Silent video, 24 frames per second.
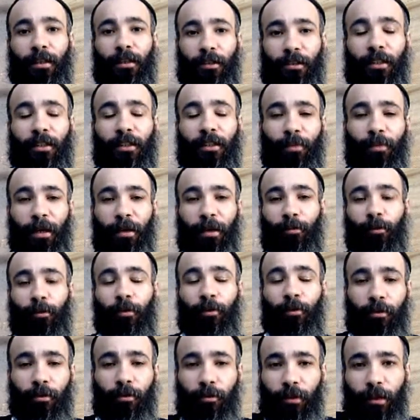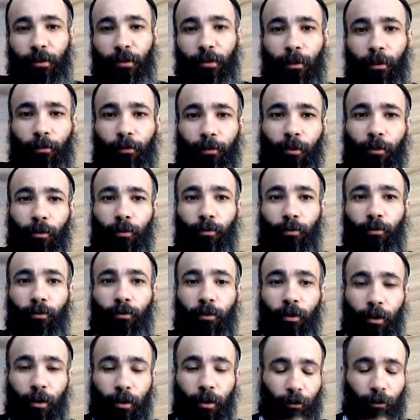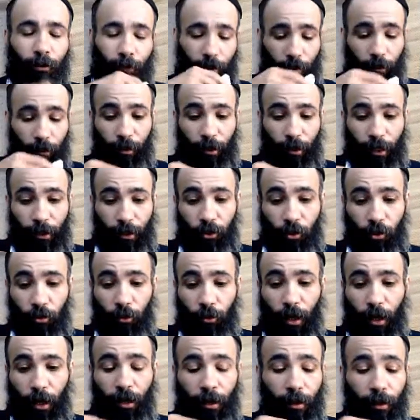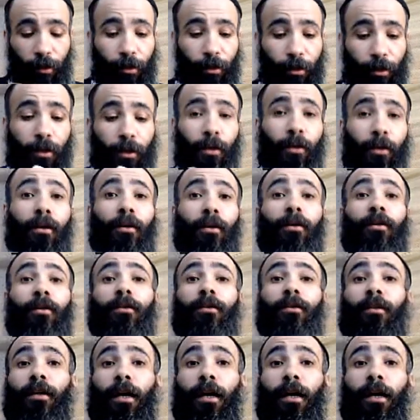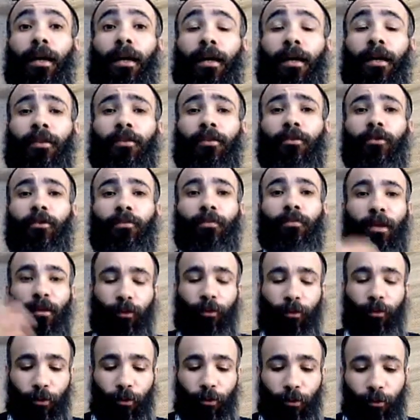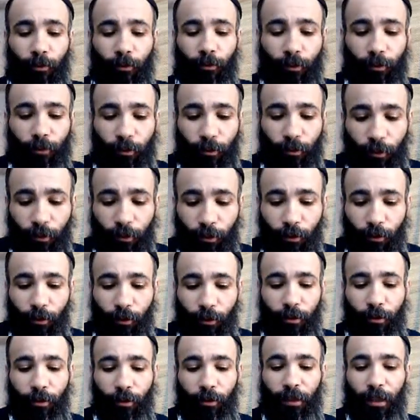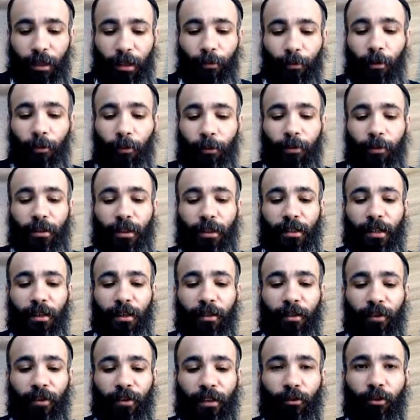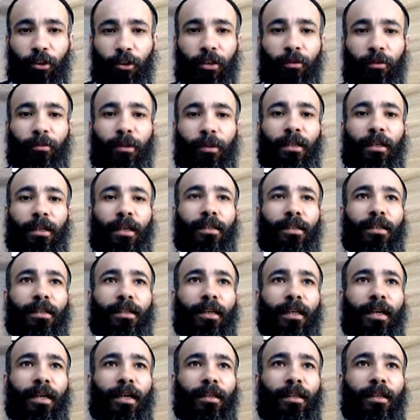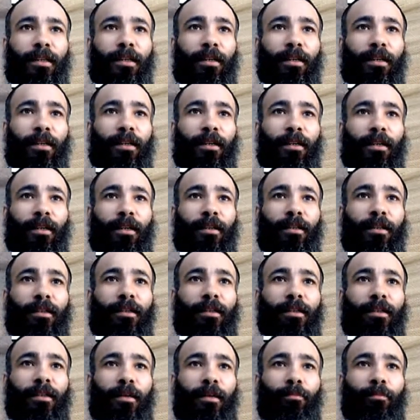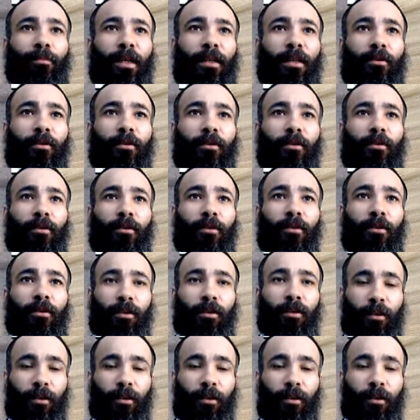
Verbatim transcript: j'espère euh, vraiment beaucoup dans la joie. Euh, Akadosh Baruch Hu nous, a proposé cette fête de Shemini Atzeret qui s'appelle